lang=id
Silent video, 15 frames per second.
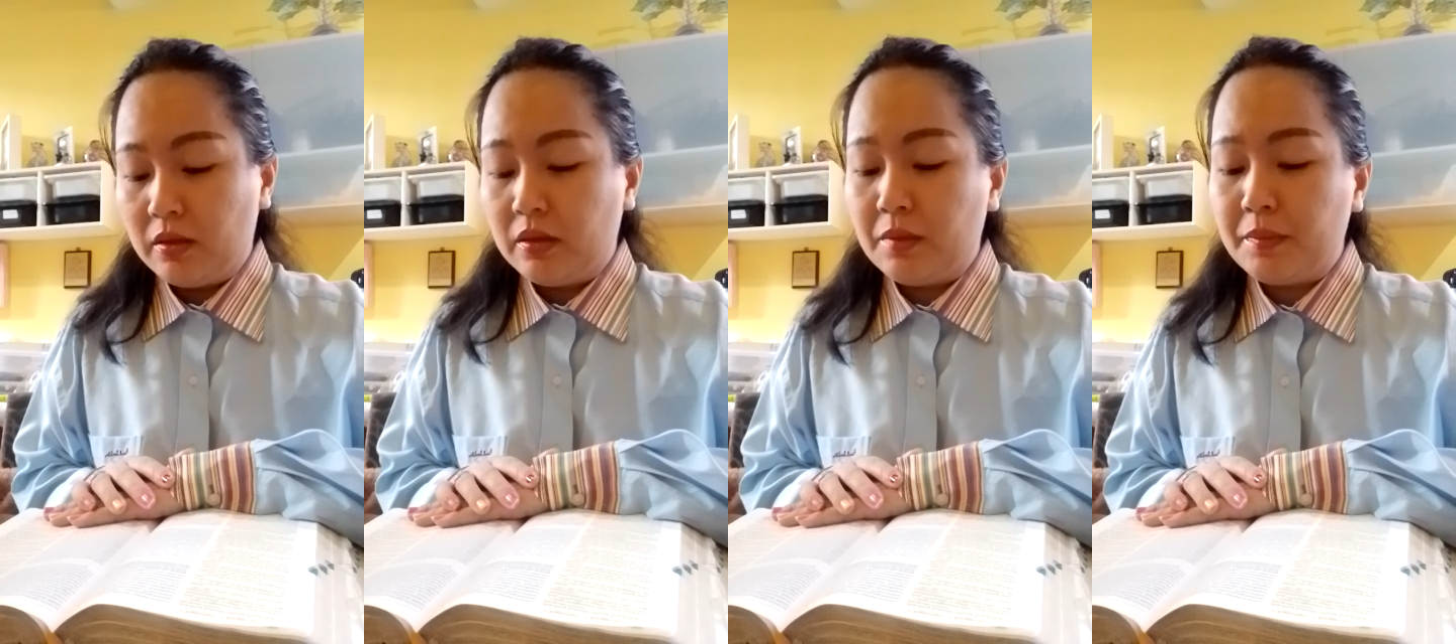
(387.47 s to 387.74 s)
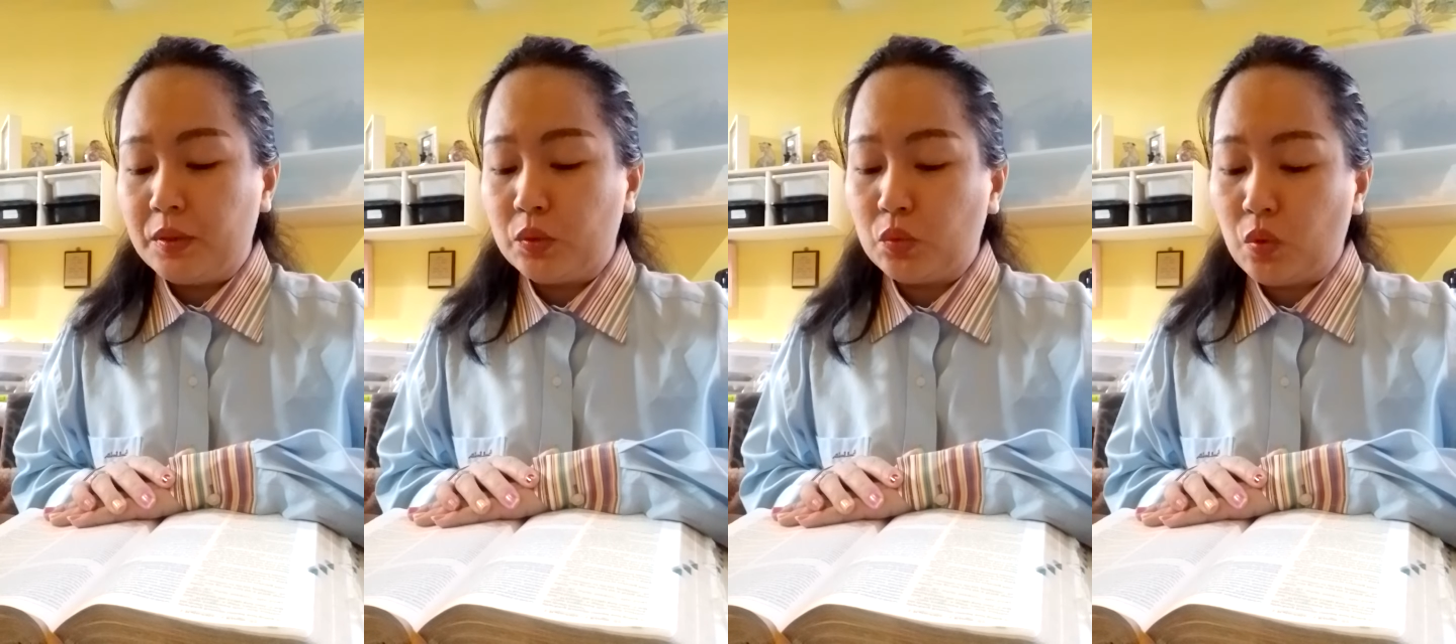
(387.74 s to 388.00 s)

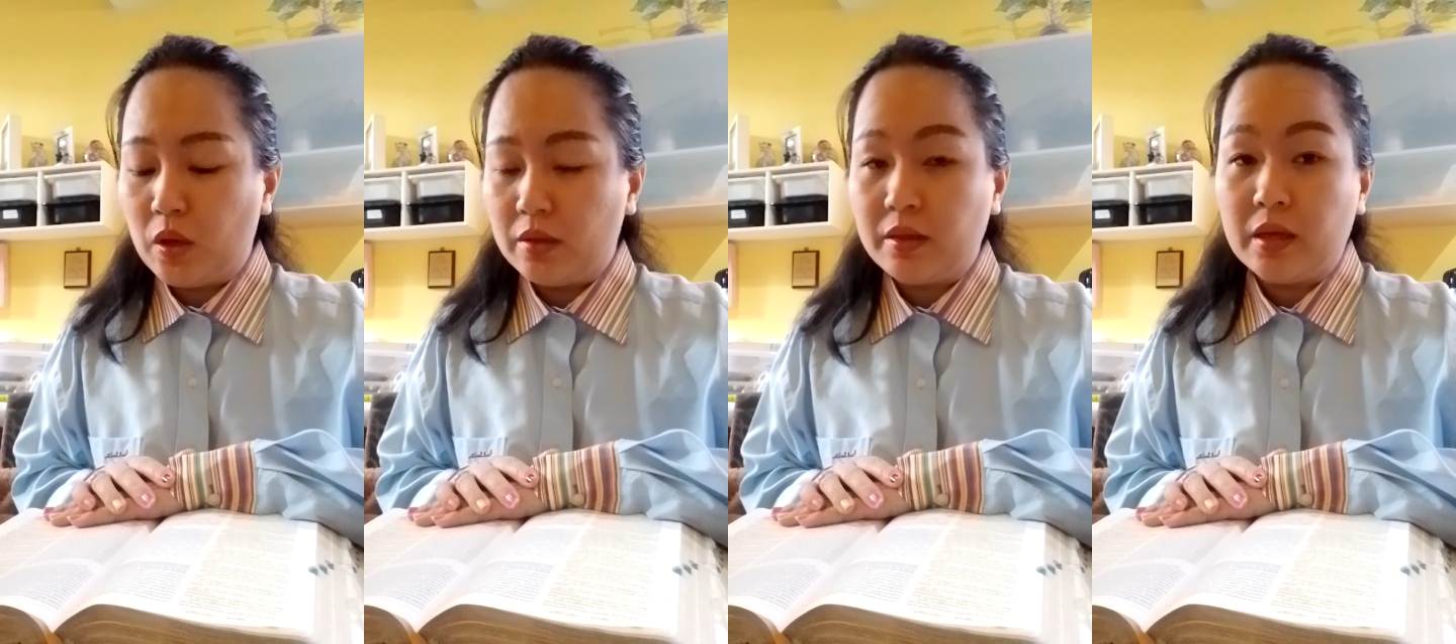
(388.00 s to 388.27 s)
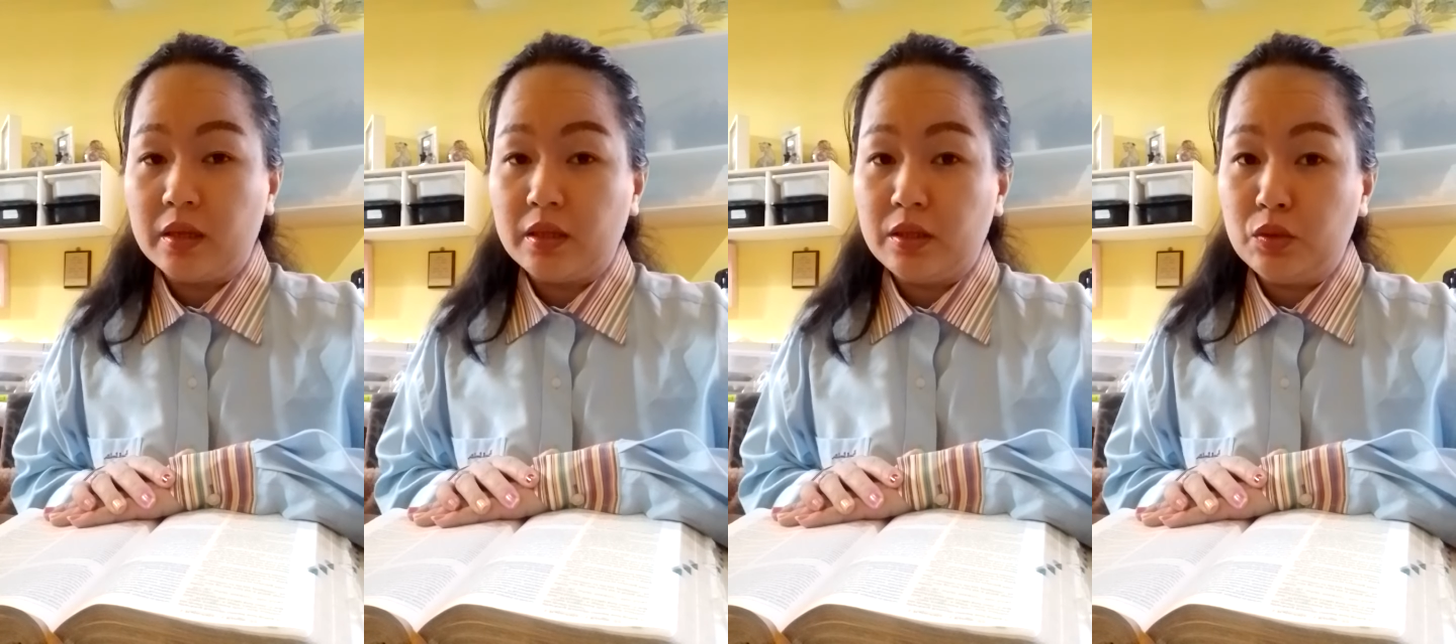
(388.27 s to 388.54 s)
"Demi
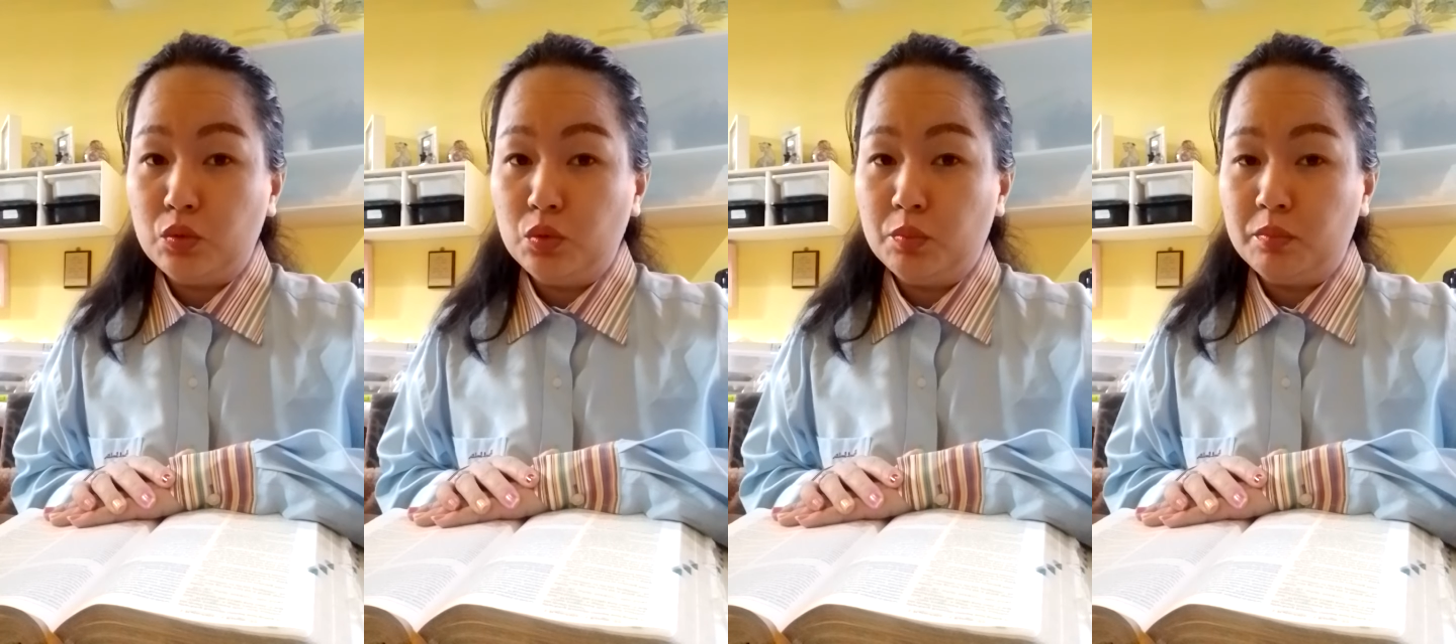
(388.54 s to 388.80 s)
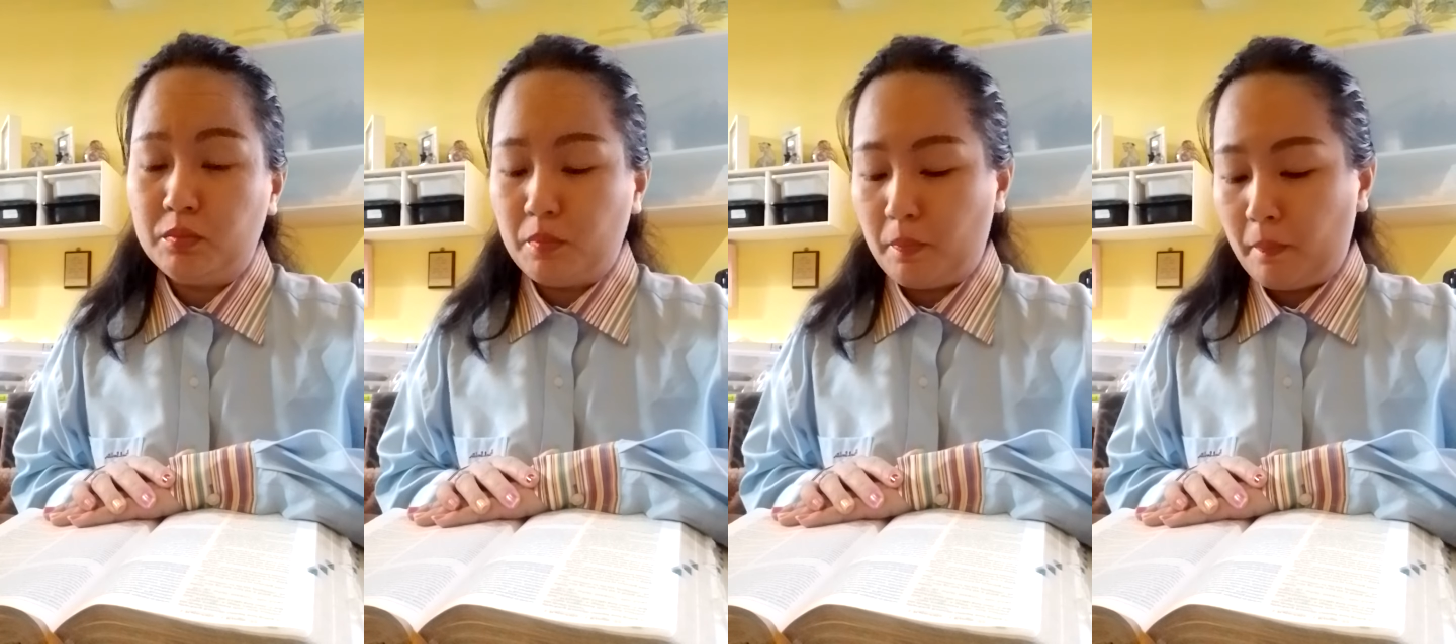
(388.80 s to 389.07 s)
Tuhan yang
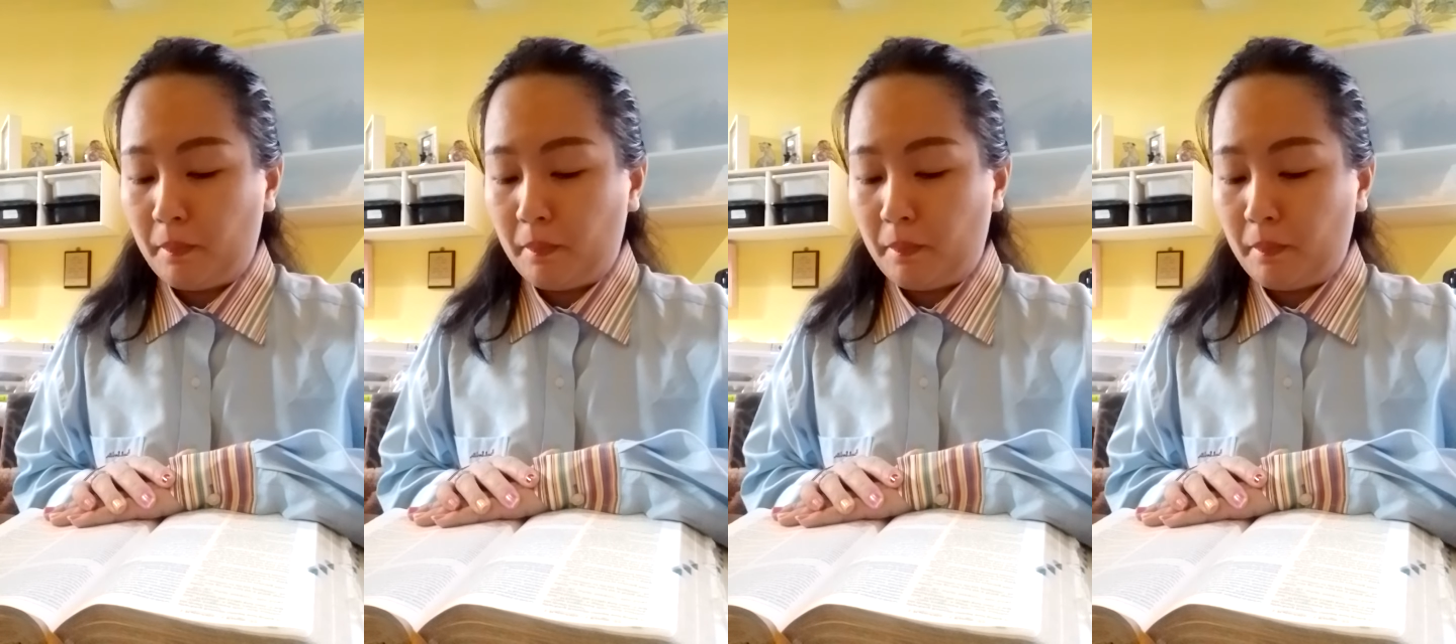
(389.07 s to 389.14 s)
hidup,